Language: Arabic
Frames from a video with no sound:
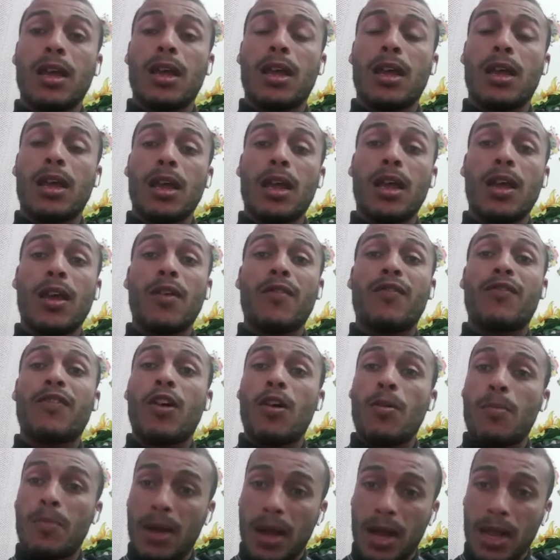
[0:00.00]
آه،
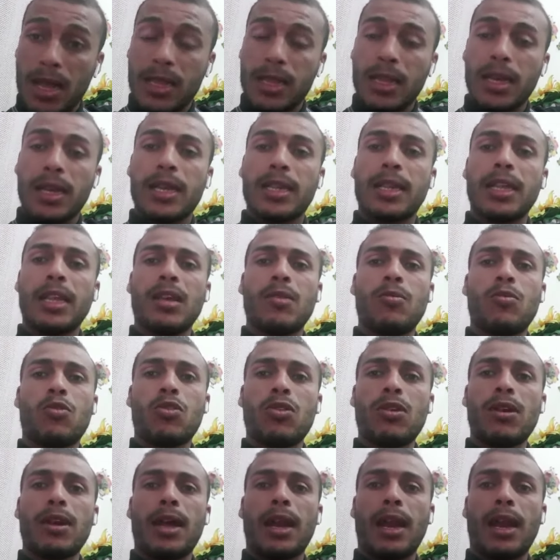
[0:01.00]
فهم أيضا لديهم كل